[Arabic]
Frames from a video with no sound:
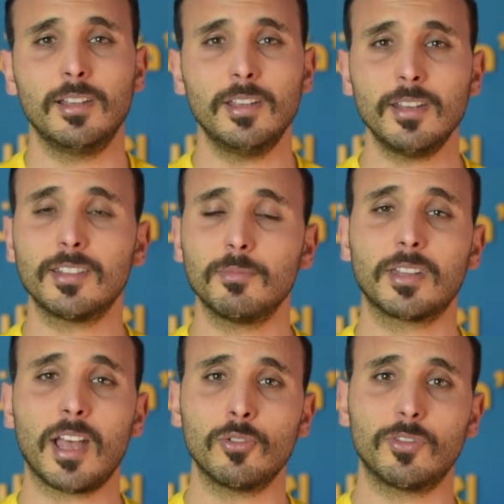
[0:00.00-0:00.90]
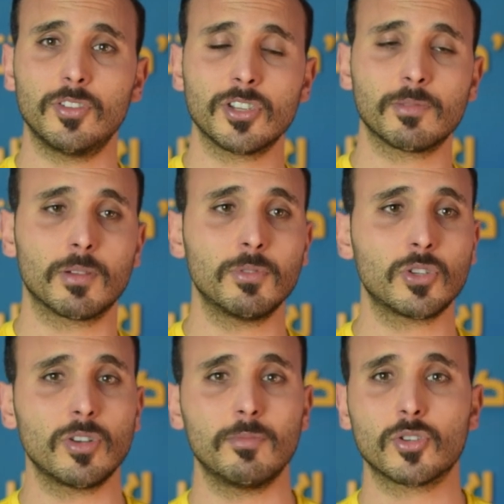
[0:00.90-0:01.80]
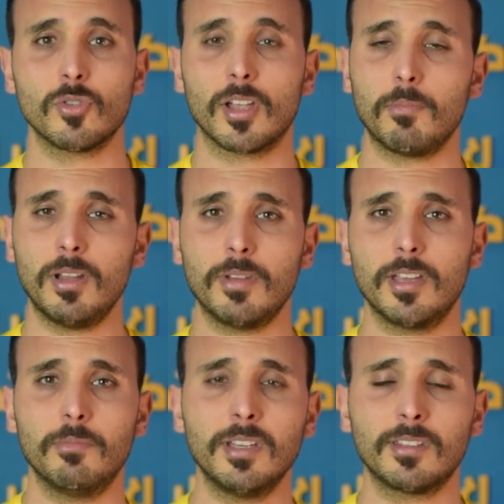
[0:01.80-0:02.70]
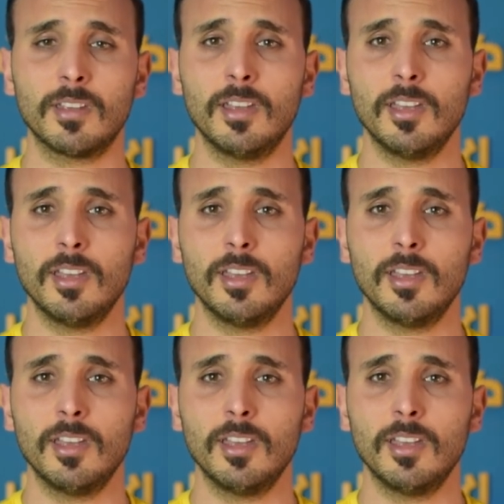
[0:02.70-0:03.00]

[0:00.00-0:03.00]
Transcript: لهنا تبدا تعود في جسمك بشويه بشويه قبل بيامات